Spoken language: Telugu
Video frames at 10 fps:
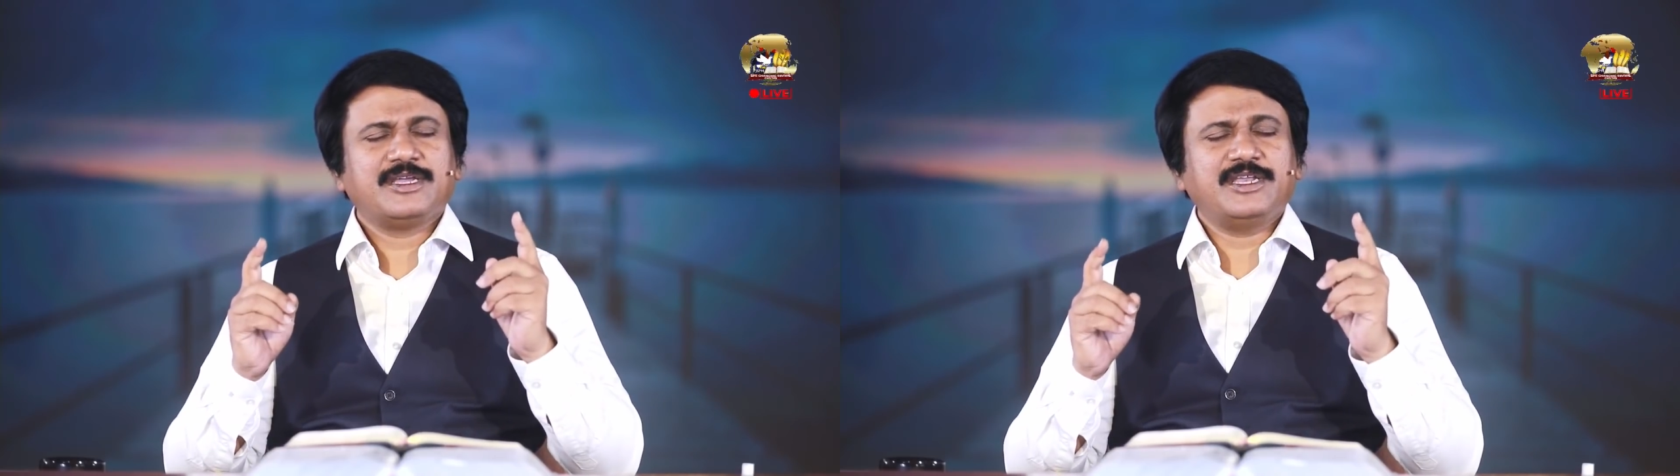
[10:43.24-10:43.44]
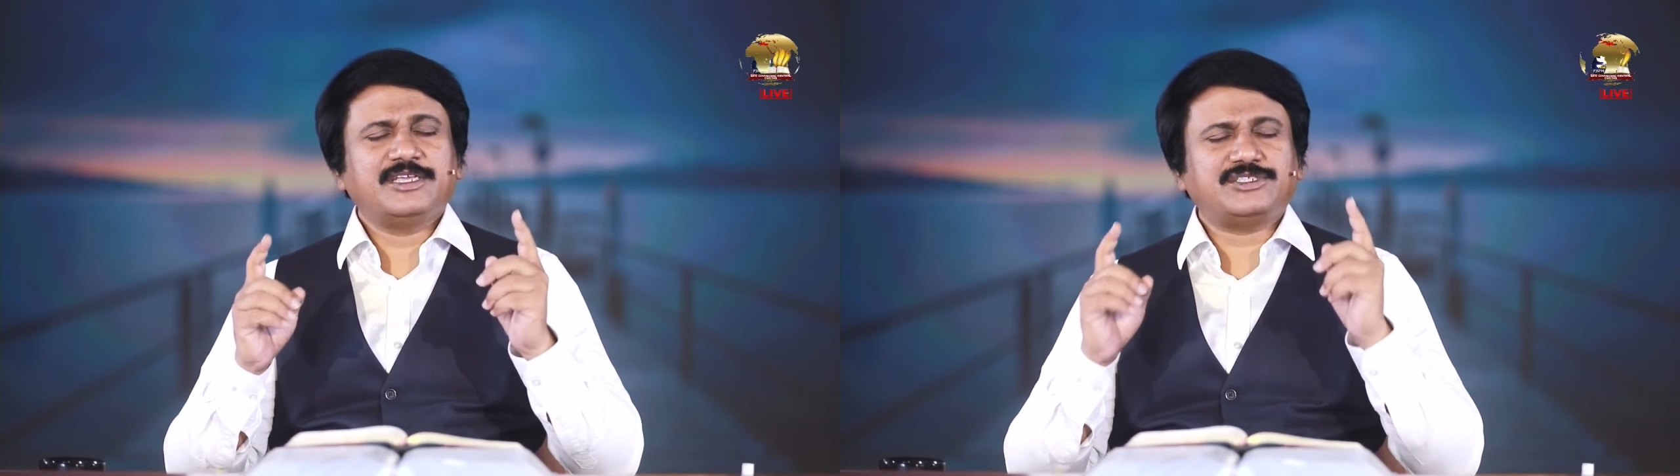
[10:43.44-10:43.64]

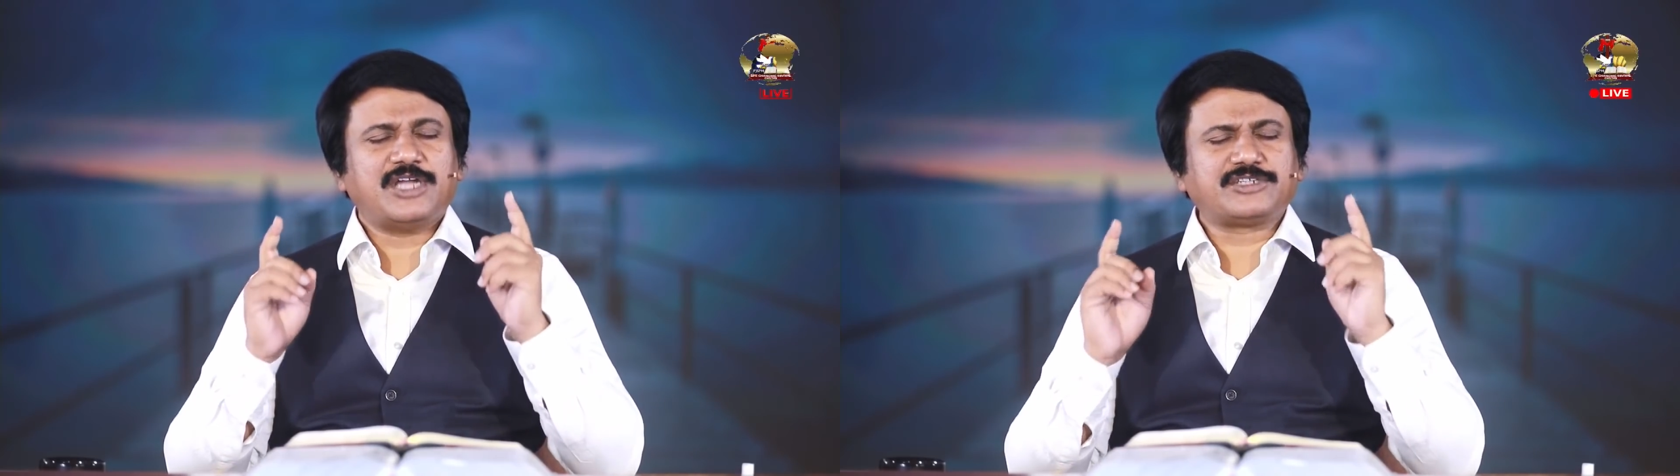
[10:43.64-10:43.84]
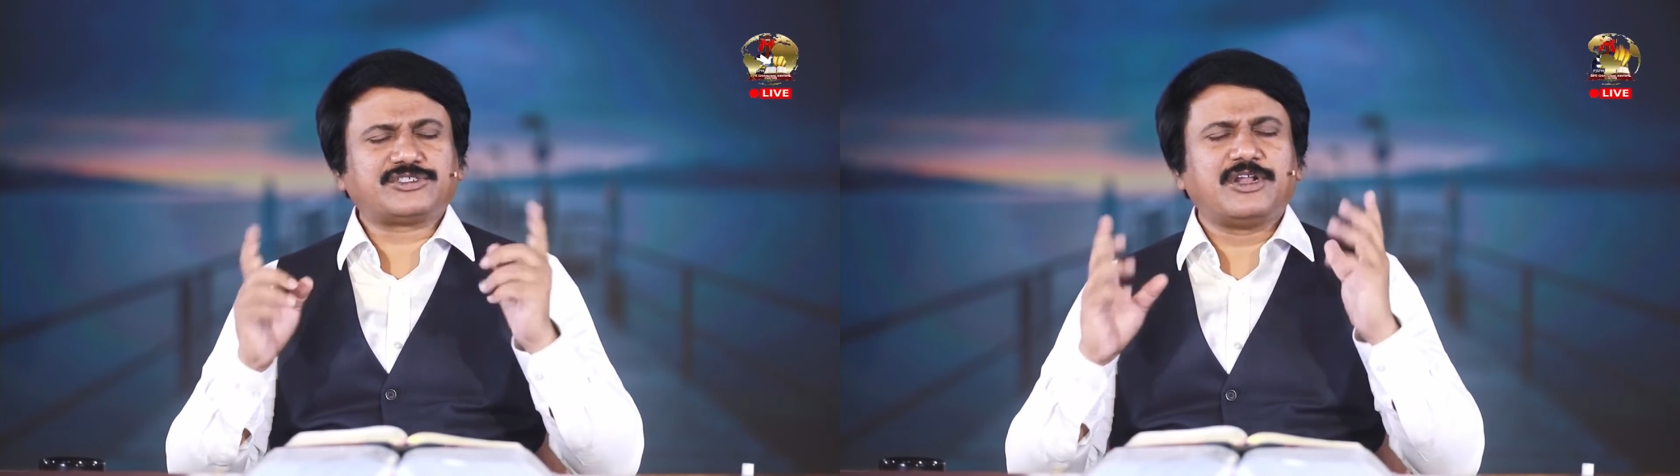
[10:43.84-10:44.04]
నీ
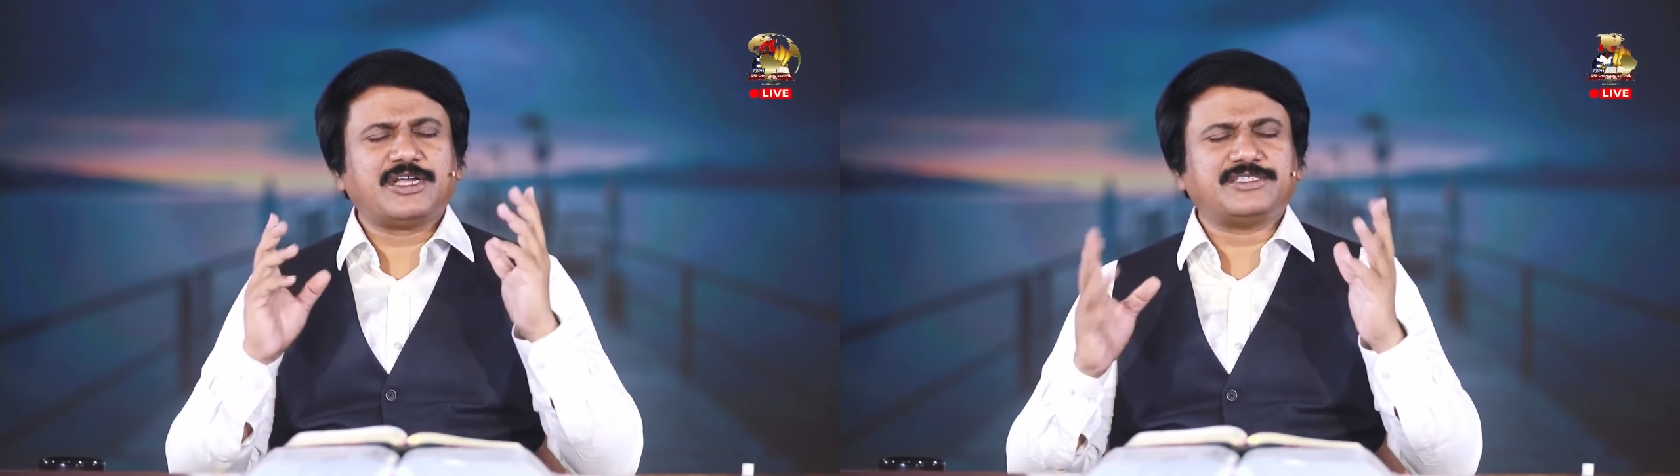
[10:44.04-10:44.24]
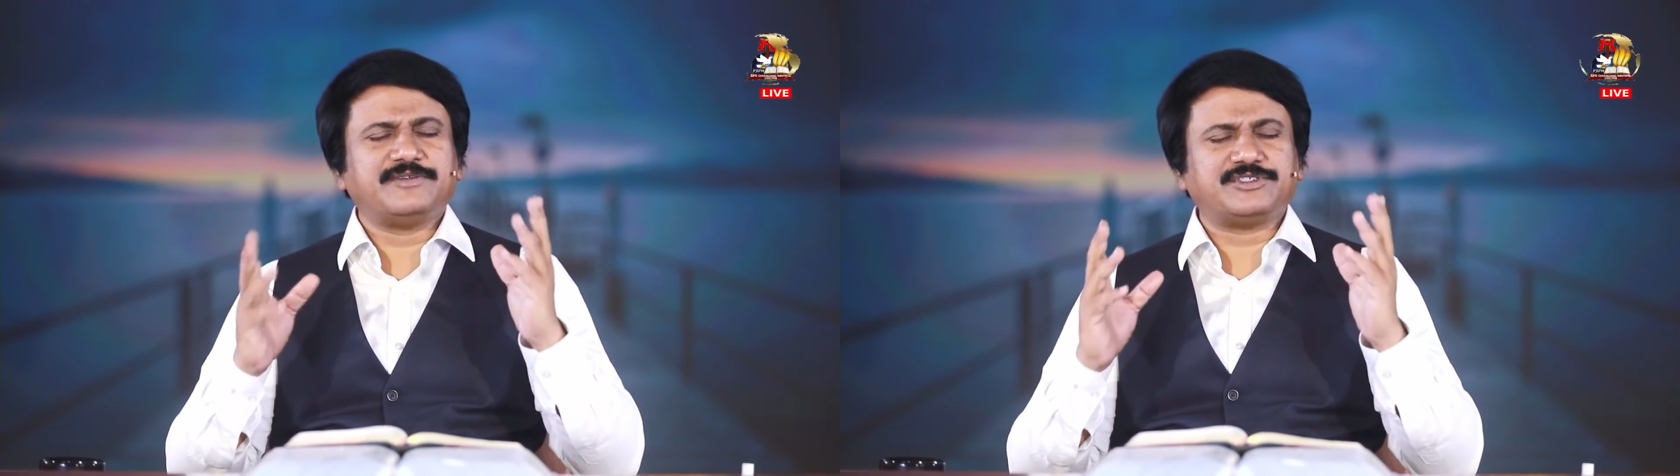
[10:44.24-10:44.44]

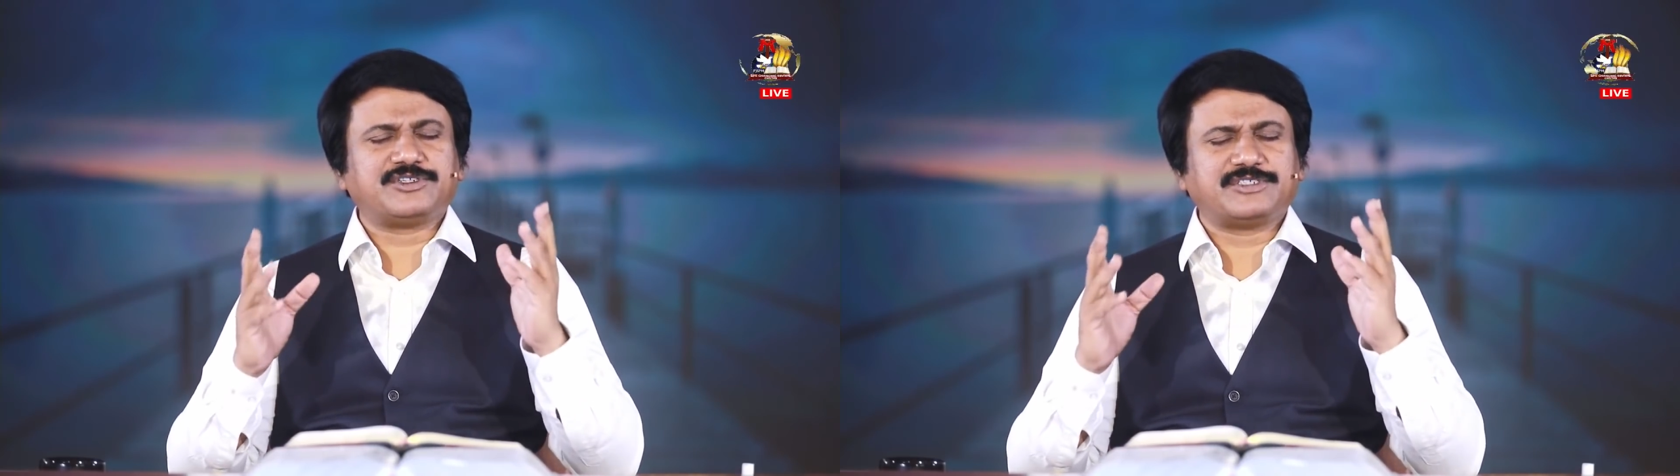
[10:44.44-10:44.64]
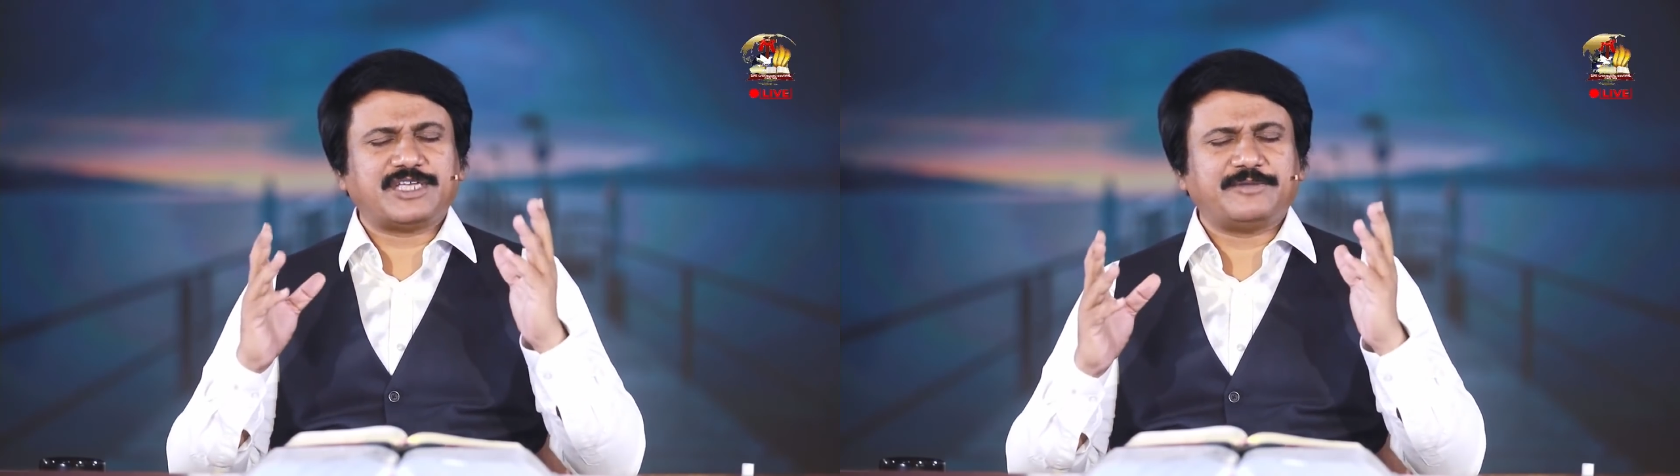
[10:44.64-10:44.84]
సాక్షులుగా
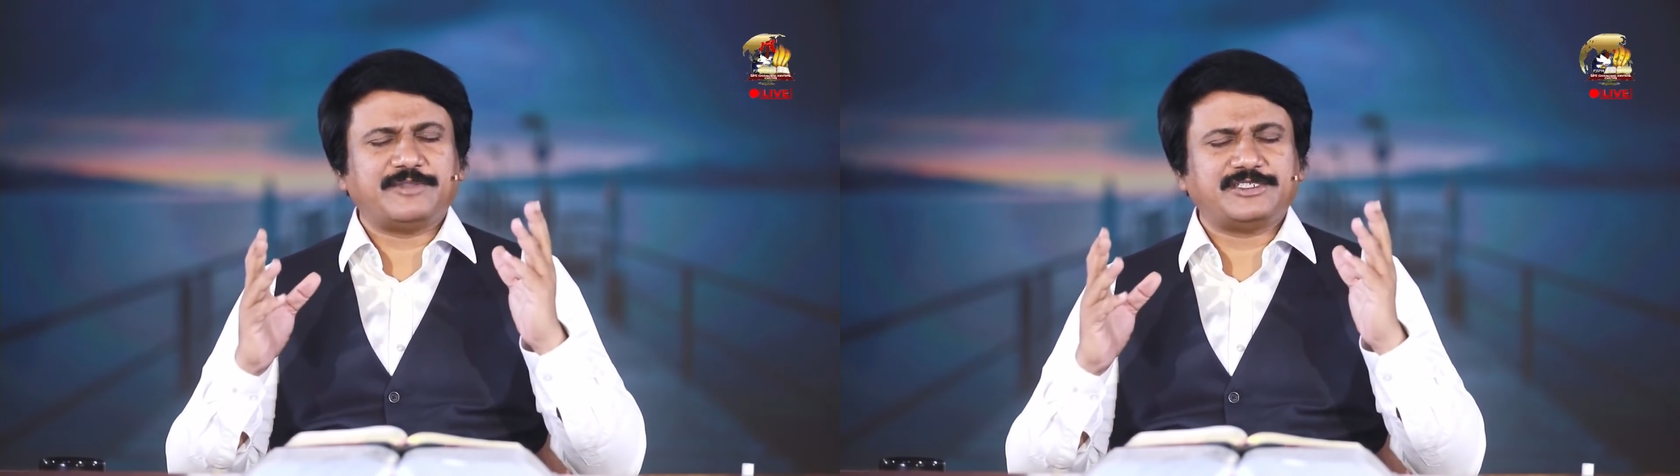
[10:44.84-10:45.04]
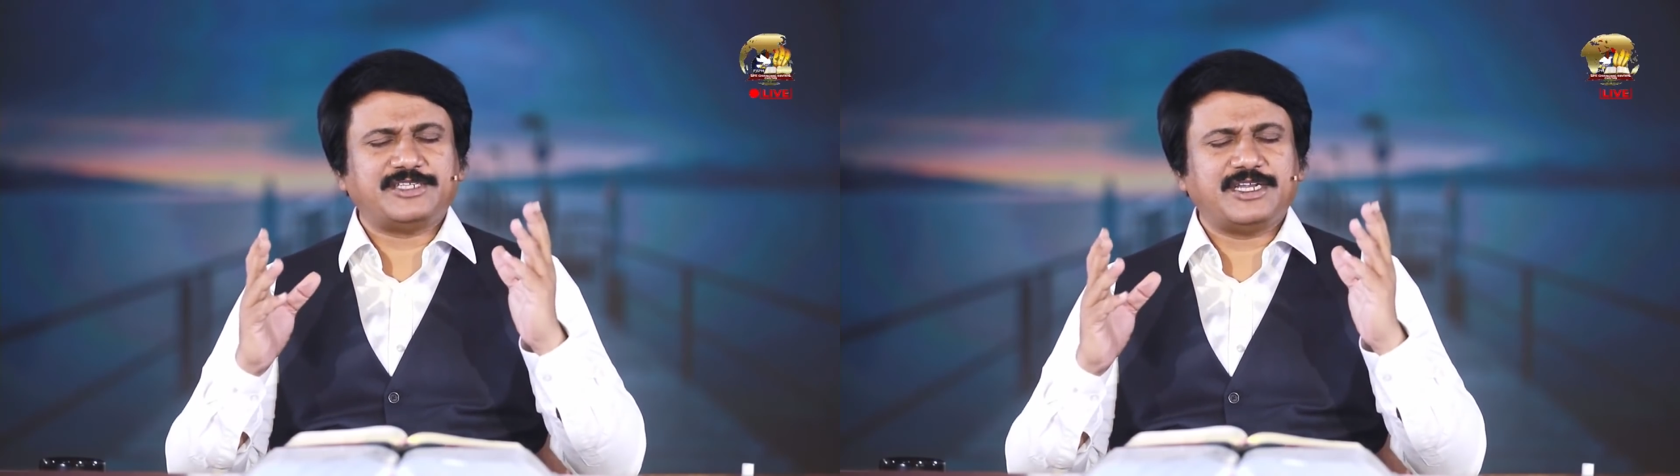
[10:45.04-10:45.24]
జీవించడం సాయం
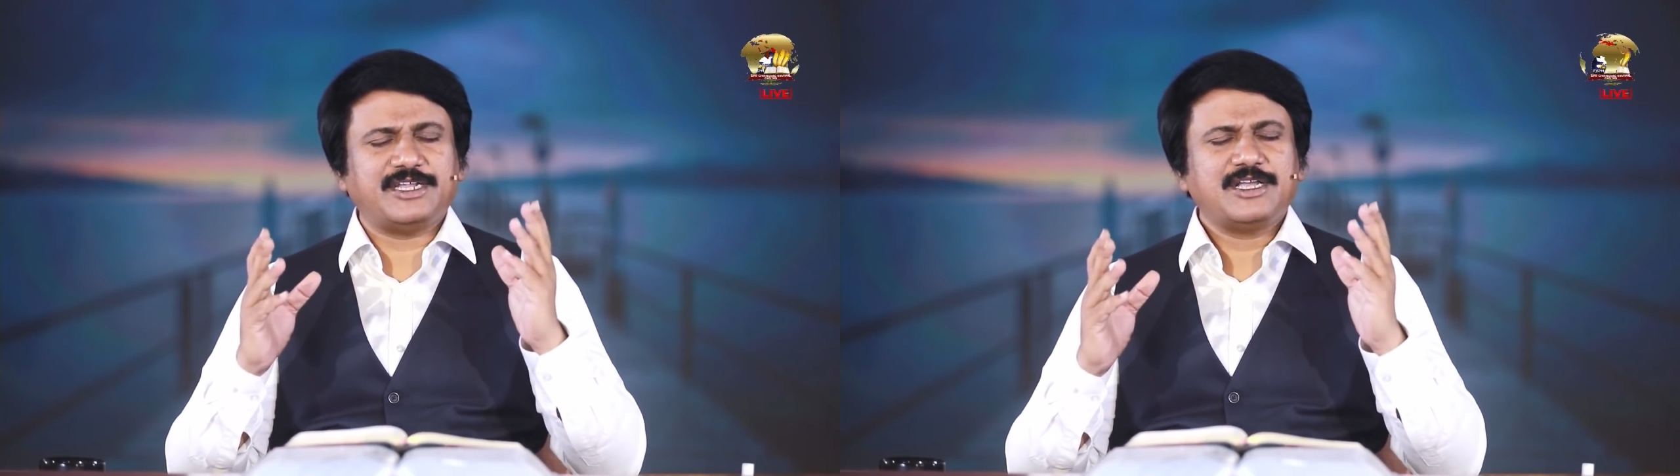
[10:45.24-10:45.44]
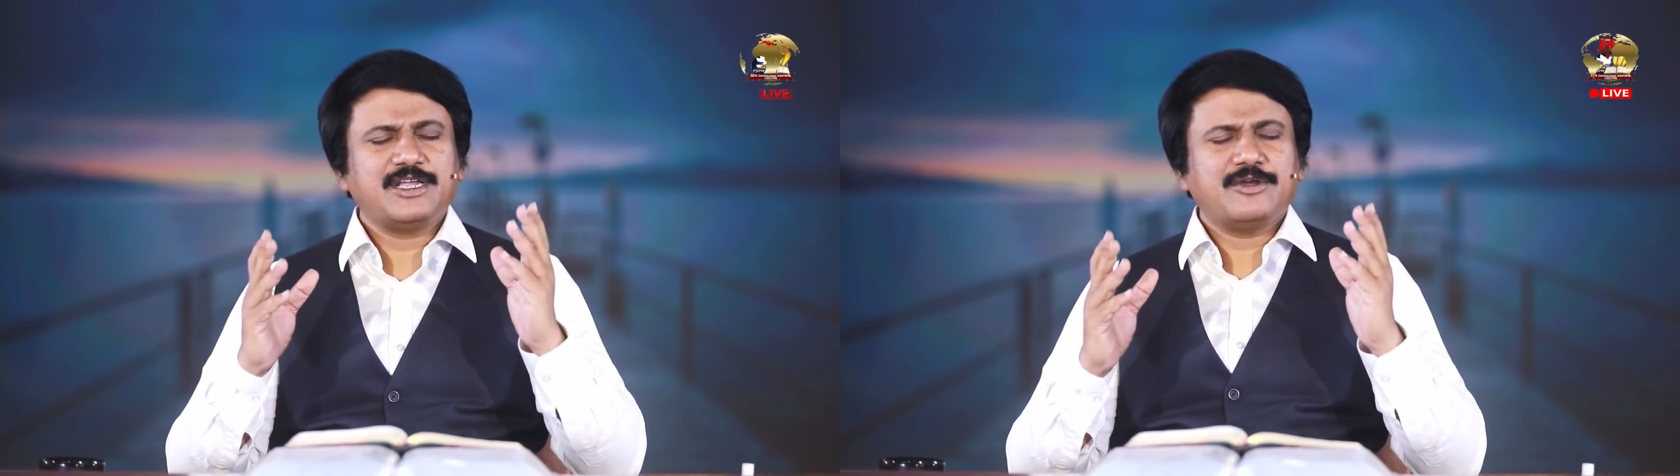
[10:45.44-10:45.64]
దయచేయండి